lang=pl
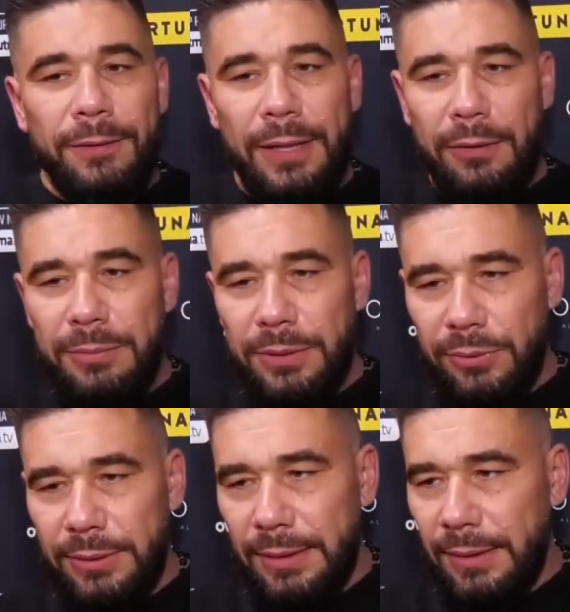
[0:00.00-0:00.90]
Jak u mnie
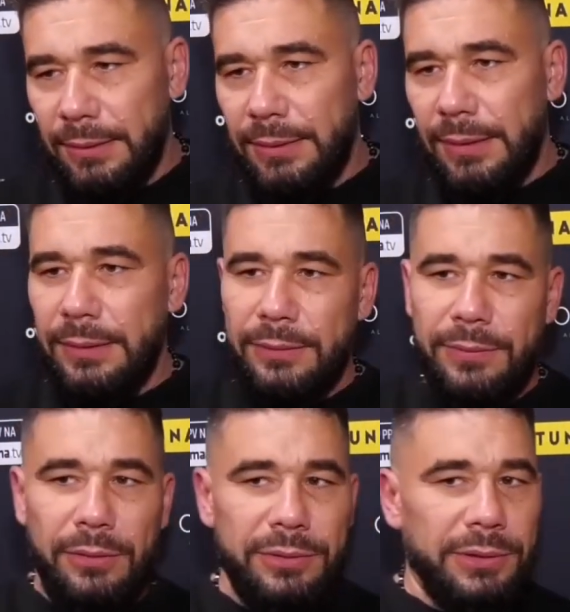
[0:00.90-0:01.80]
ktoś siada, siada na te
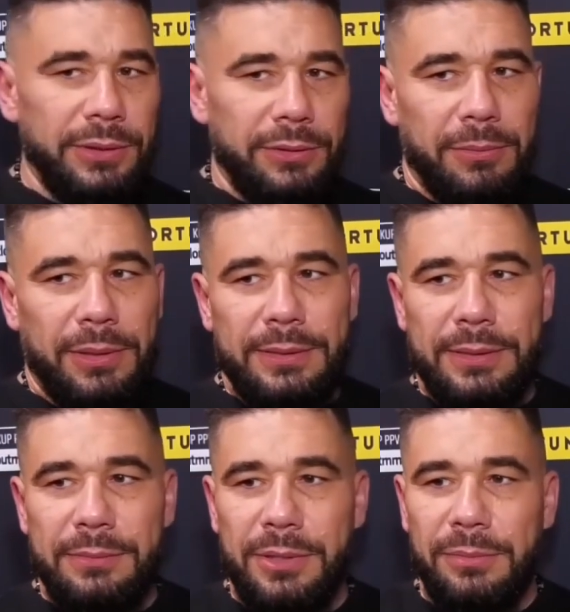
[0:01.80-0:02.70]
dwie godzinki, to mogę
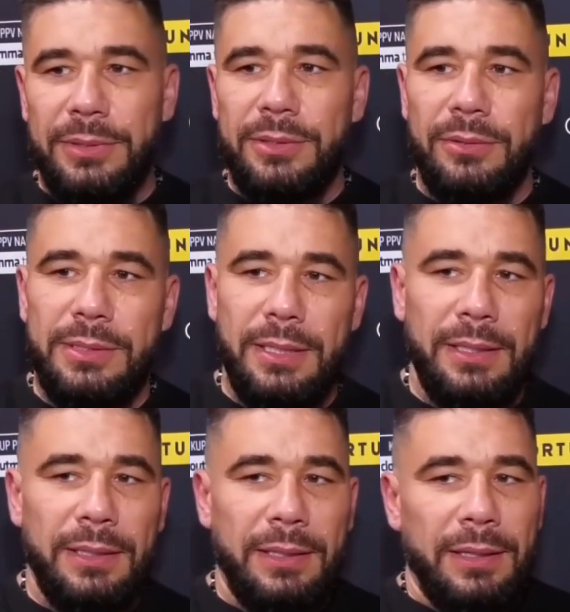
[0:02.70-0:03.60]
sobie z nim zrobić co chcę
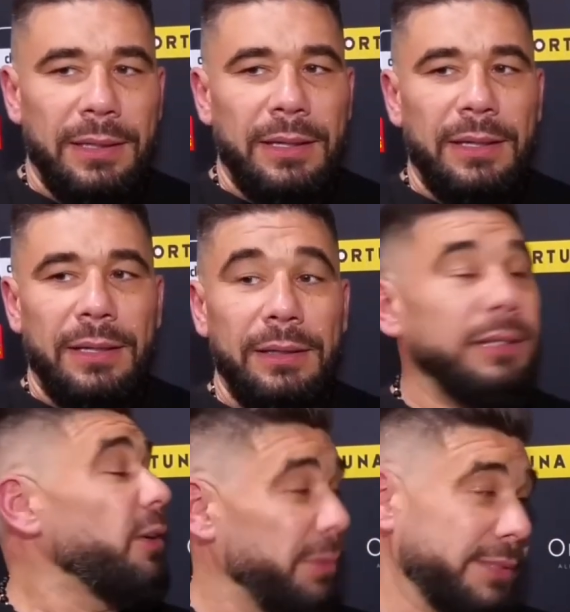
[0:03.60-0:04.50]

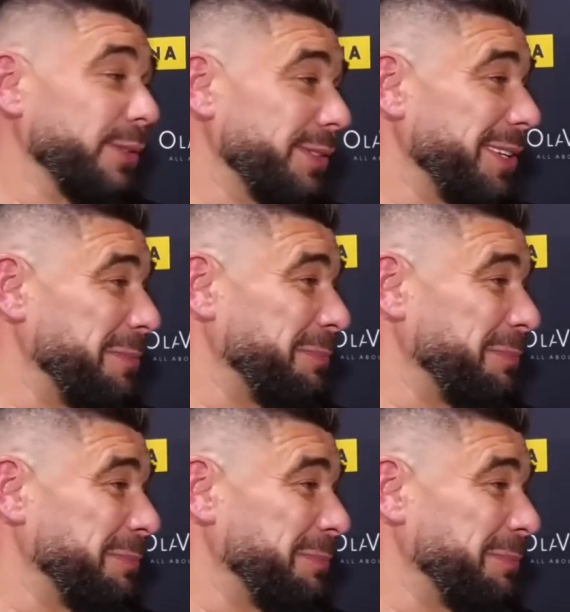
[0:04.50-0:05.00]
i robię co chcę.